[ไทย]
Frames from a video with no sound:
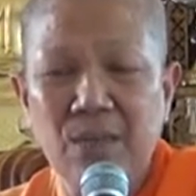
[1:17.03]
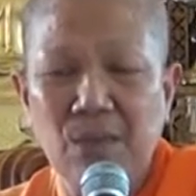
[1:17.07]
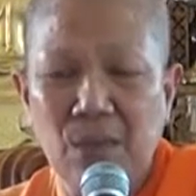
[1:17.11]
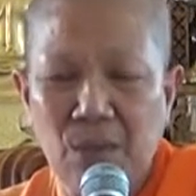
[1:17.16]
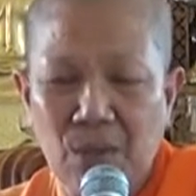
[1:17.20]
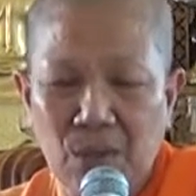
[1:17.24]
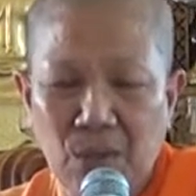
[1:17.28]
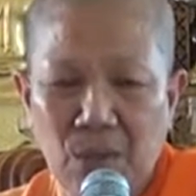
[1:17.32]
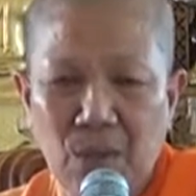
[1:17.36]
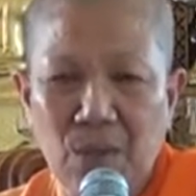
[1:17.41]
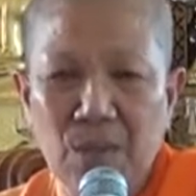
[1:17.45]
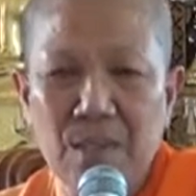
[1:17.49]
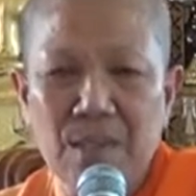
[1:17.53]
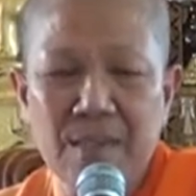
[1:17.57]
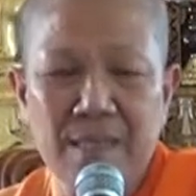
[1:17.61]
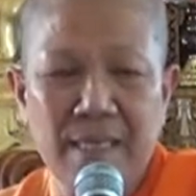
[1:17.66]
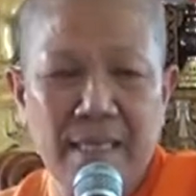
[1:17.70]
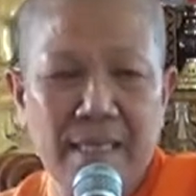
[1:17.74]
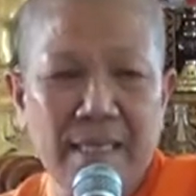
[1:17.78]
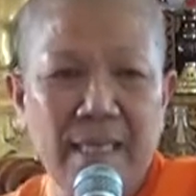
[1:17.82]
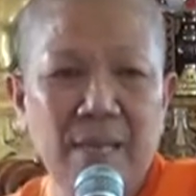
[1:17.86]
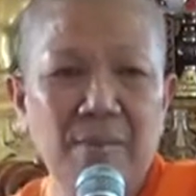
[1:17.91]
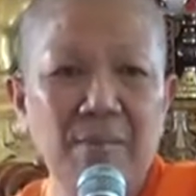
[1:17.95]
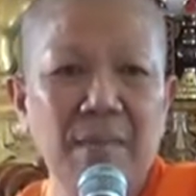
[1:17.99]
ขอ
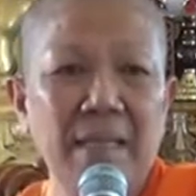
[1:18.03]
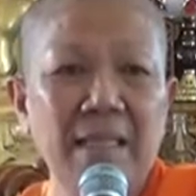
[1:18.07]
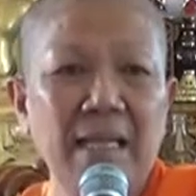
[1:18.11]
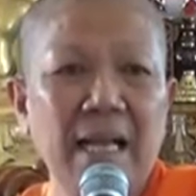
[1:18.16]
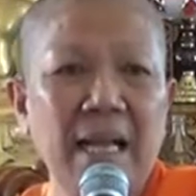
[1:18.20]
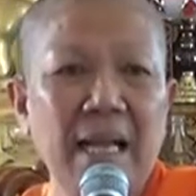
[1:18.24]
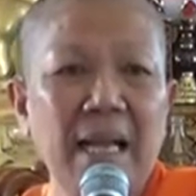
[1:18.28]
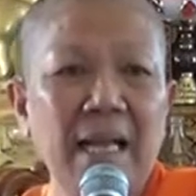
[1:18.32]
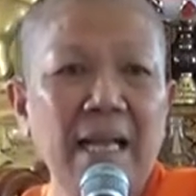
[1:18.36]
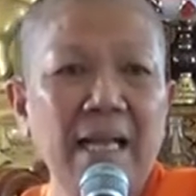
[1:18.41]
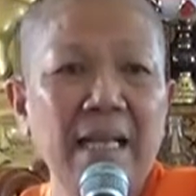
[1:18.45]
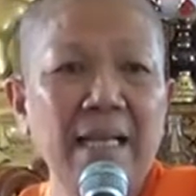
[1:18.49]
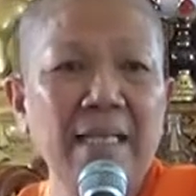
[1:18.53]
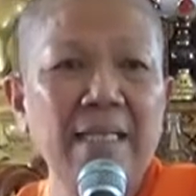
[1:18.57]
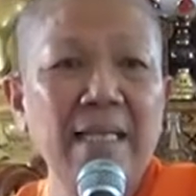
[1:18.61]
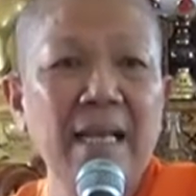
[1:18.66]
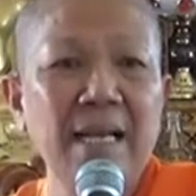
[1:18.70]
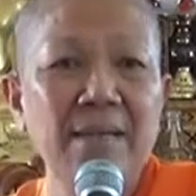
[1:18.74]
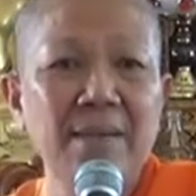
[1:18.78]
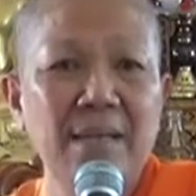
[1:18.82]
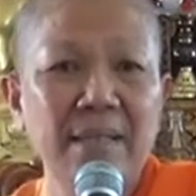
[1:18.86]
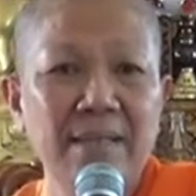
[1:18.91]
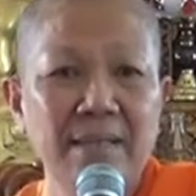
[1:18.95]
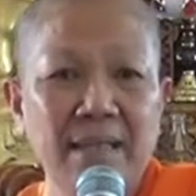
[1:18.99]
สิกขมนา ให้
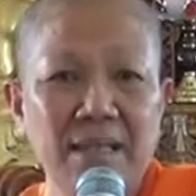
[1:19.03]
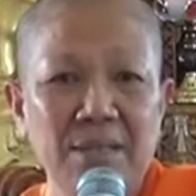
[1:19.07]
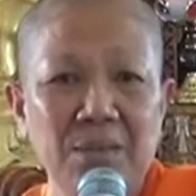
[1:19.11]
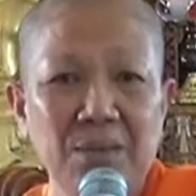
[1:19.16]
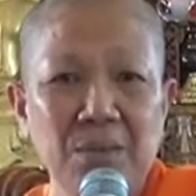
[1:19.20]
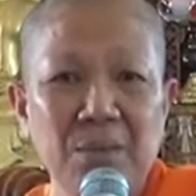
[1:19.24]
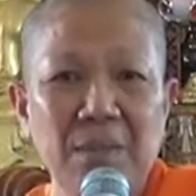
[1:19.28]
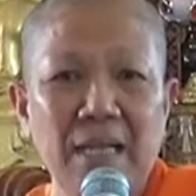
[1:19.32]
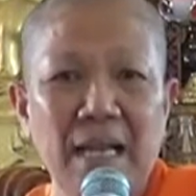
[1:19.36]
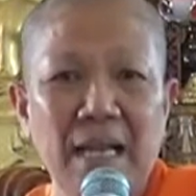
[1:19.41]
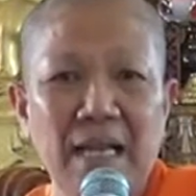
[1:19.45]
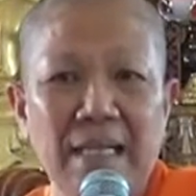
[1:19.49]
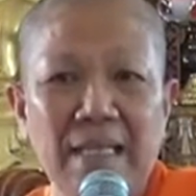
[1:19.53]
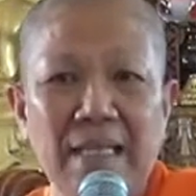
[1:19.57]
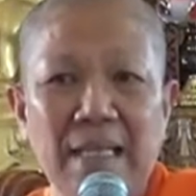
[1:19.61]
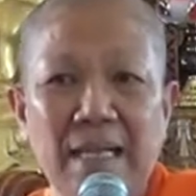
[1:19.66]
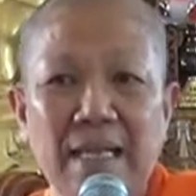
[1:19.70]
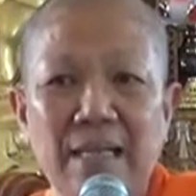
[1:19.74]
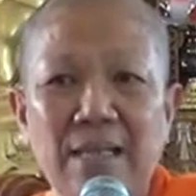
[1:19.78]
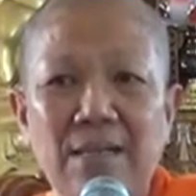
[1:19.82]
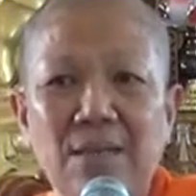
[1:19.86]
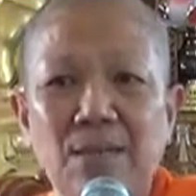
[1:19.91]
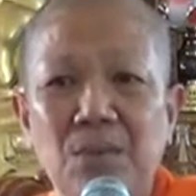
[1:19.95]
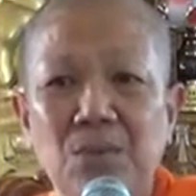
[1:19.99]
ได้รัตตัญยูนังเนี่
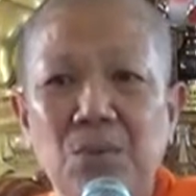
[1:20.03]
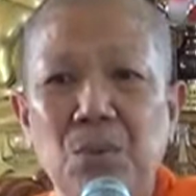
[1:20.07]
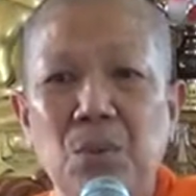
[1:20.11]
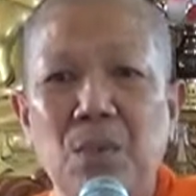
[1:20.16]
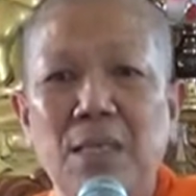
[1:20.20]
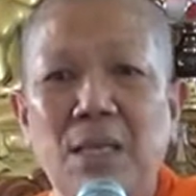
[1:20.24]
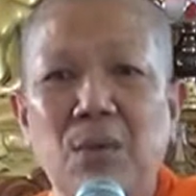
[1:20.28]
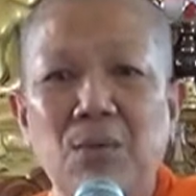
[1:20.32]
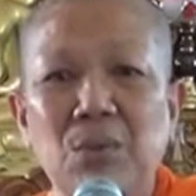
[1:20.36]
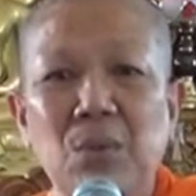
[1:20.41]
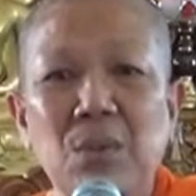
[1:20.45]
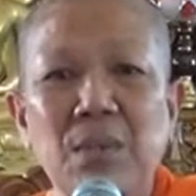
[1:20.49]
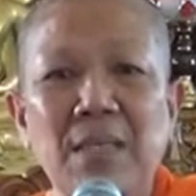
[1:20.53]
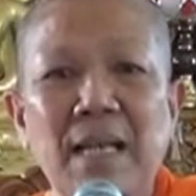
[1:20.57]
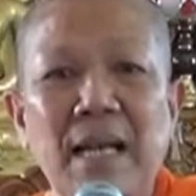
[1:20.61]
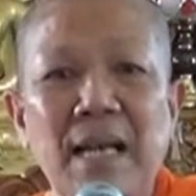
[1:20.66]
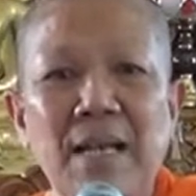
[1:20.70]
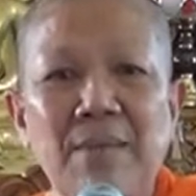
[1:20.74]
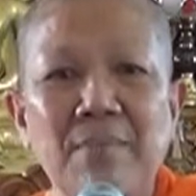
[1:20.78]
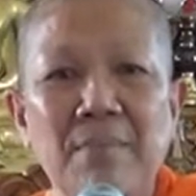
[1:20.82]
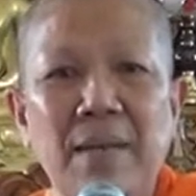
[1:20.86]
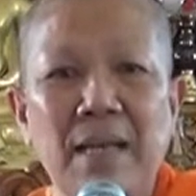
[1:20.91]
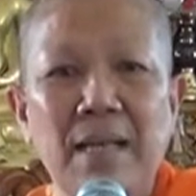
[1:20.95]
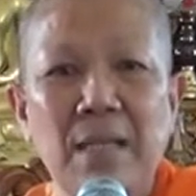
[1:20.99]
ยตัวเราต้อง
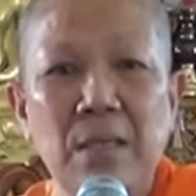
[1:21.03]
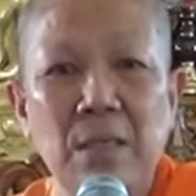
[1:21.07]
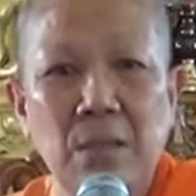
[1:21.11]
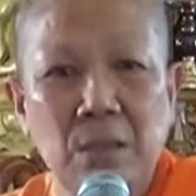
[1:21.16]
ได้ไหม